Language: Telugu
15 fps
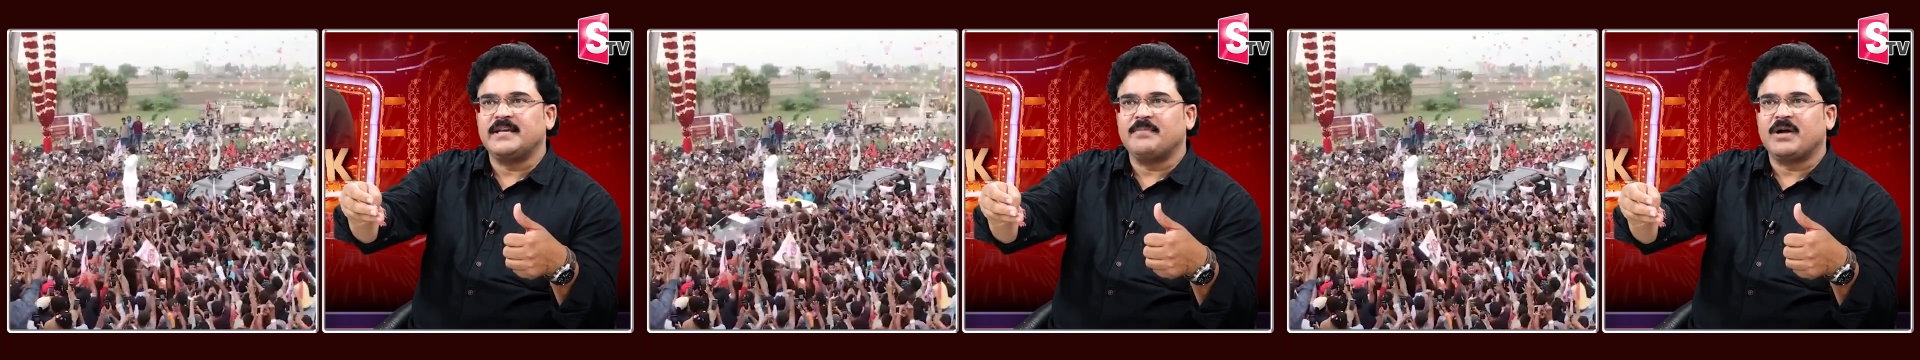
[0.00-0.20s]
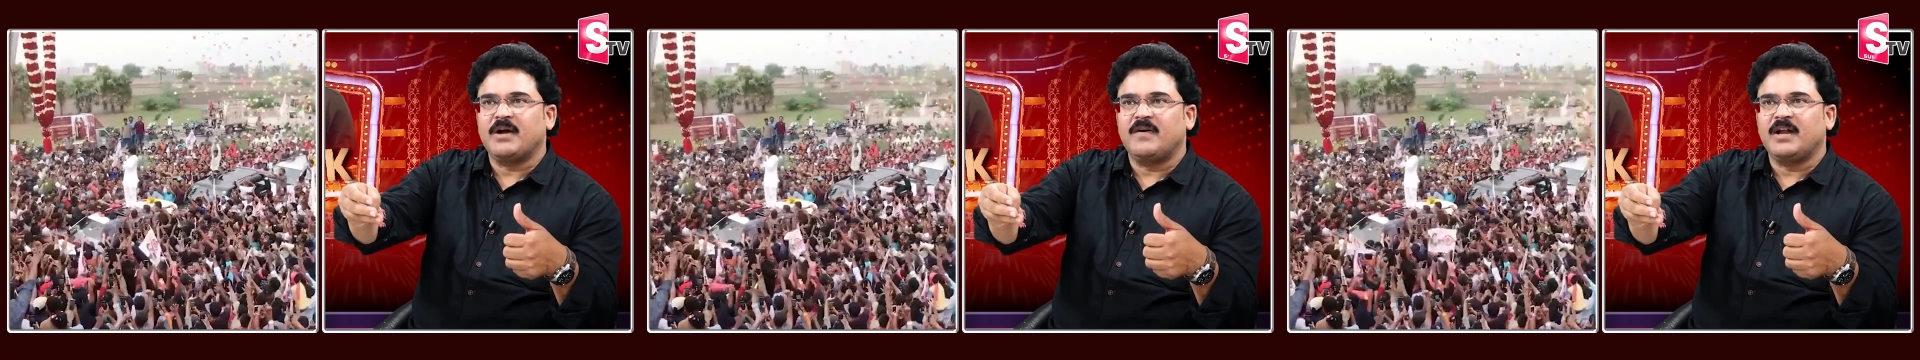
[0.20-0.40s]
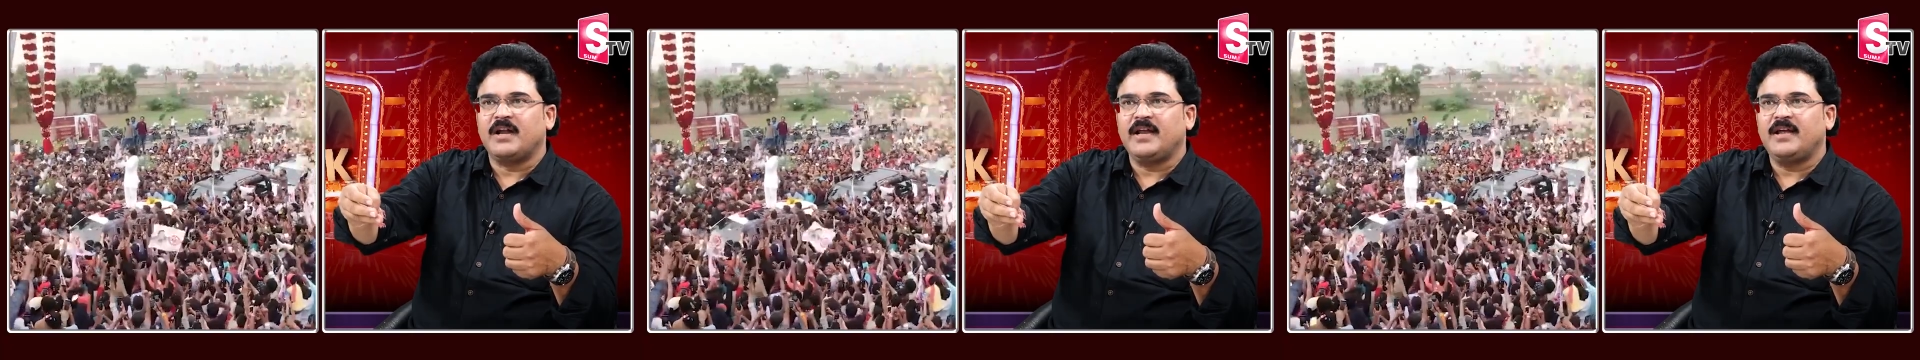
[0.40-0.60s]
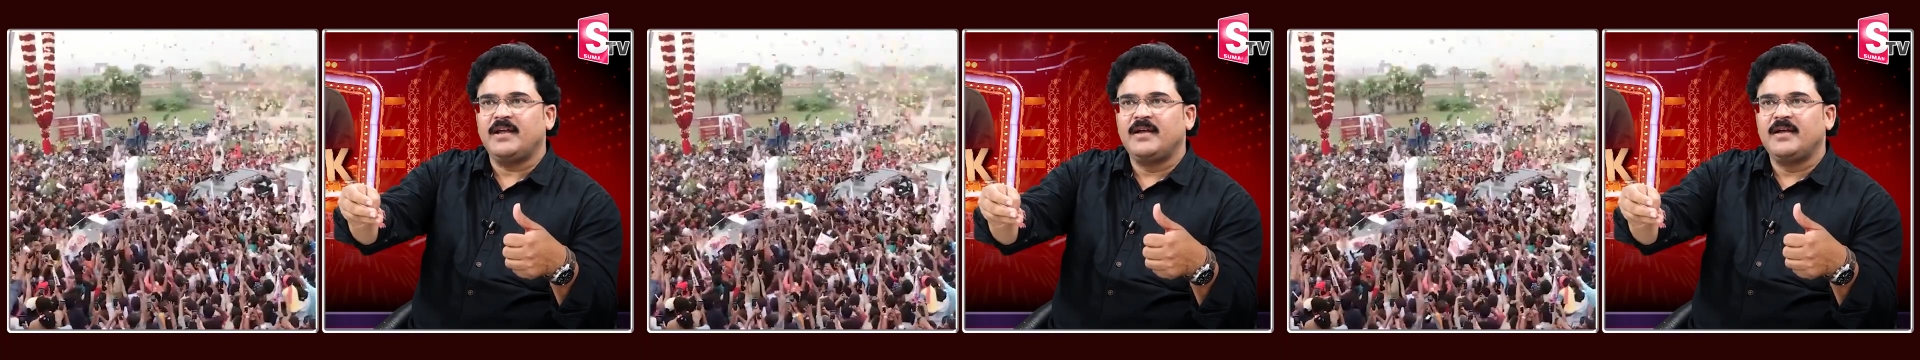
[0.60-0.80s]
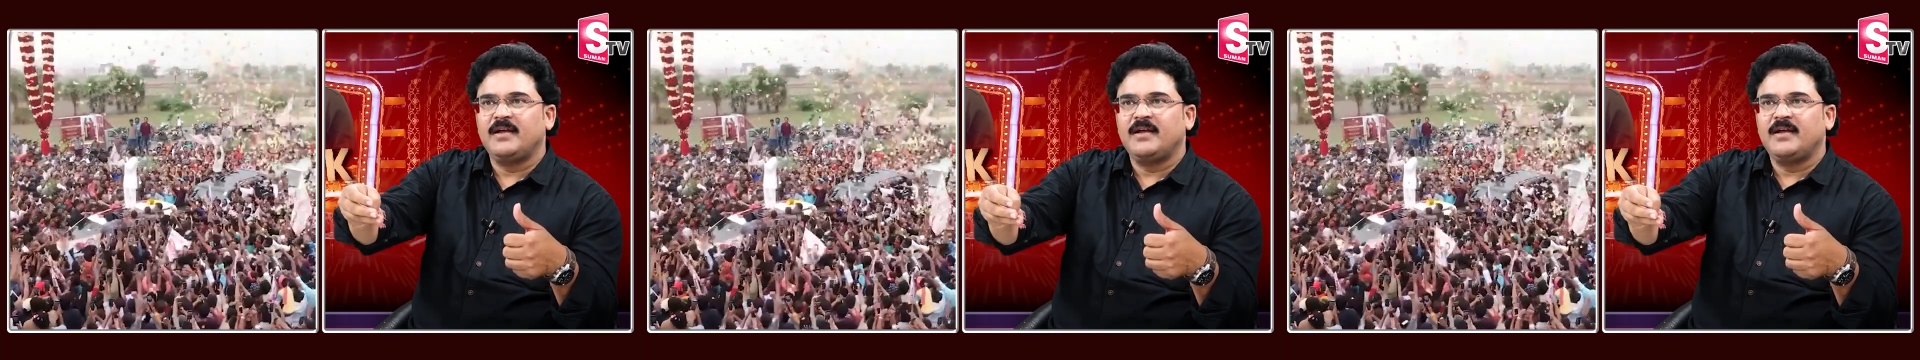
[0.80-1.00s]
సీఎం కావాలని
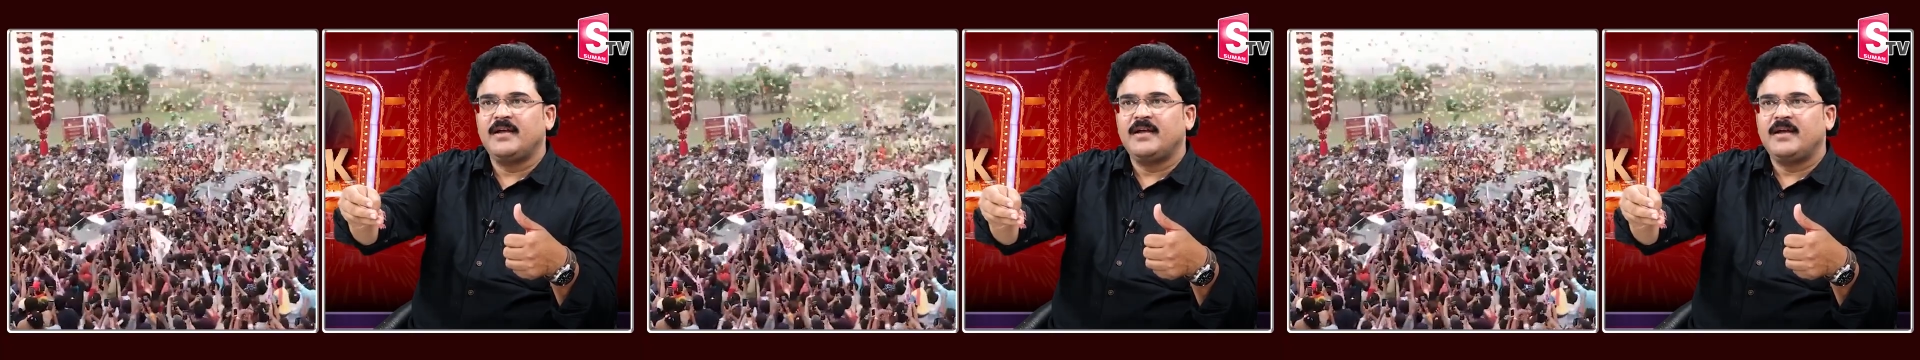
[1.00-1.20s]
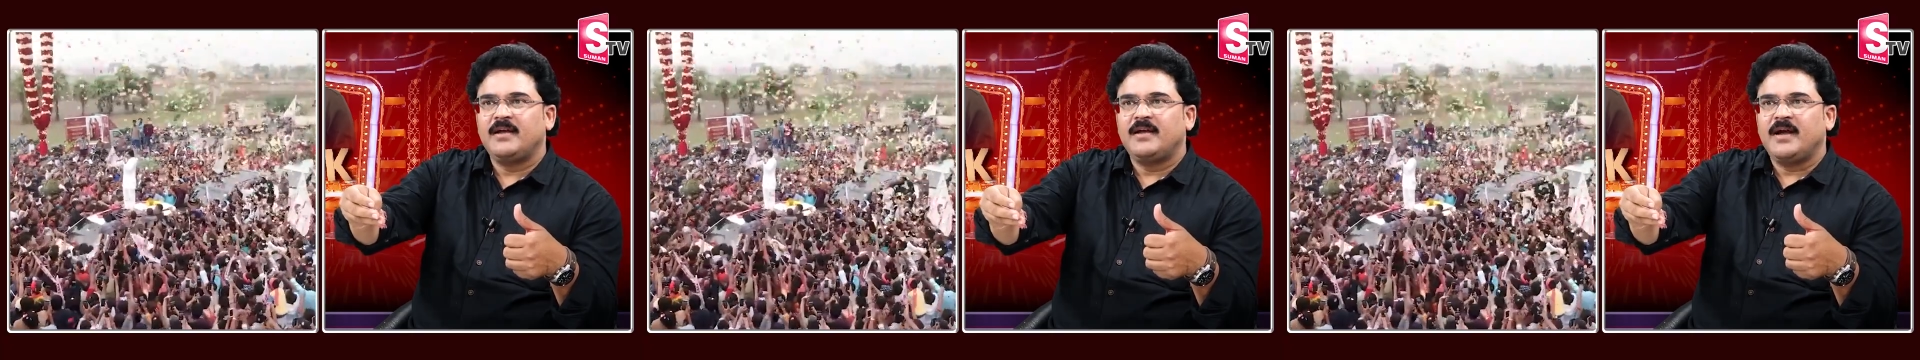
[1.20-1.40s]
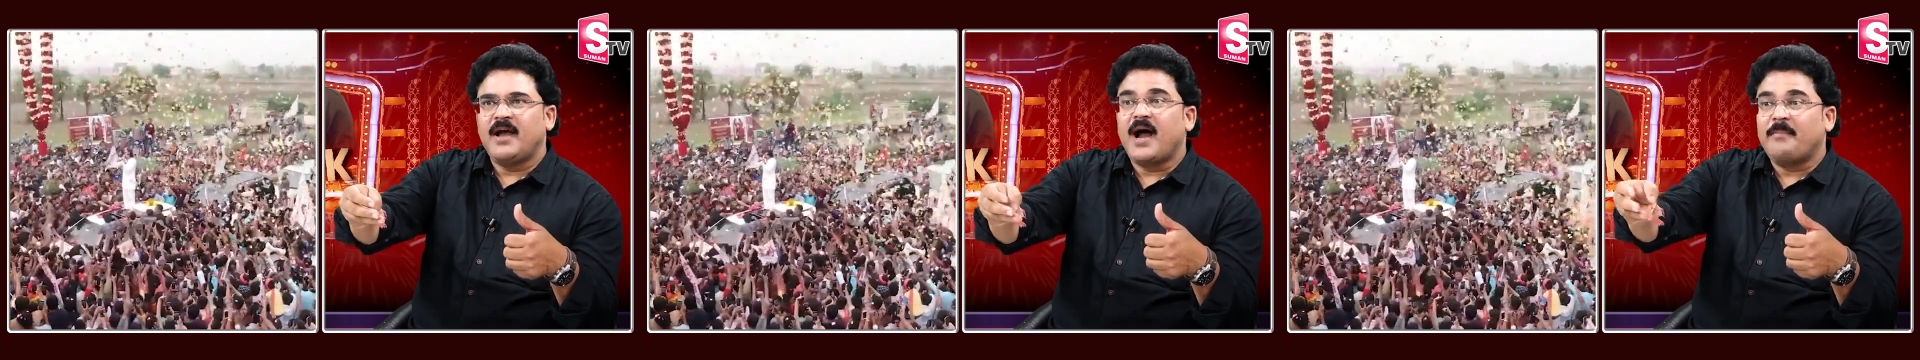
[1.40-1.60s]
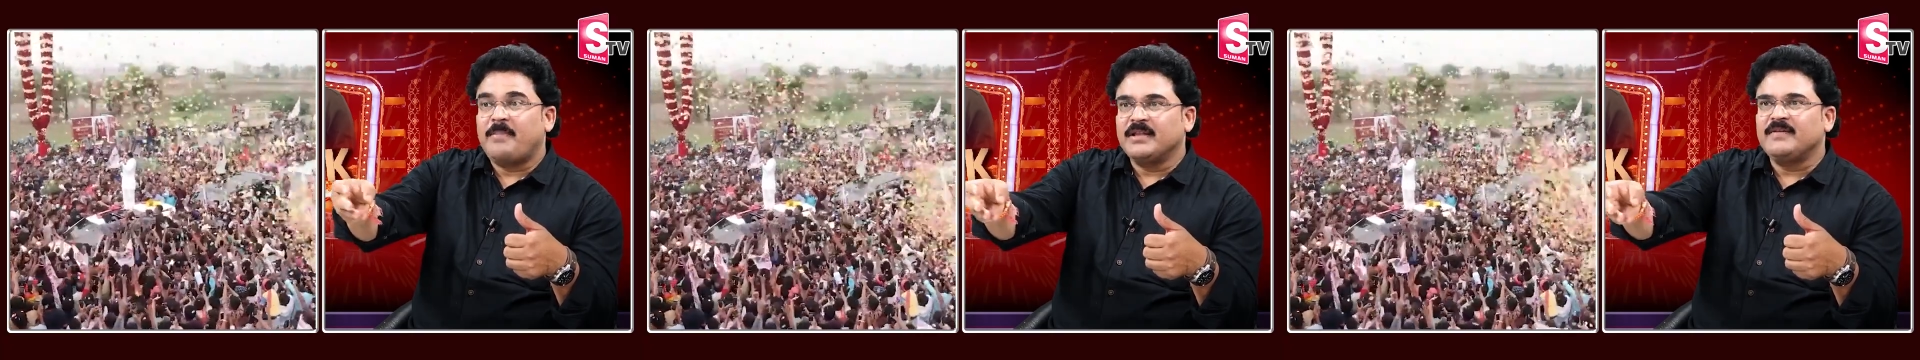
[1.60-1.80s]
ఆ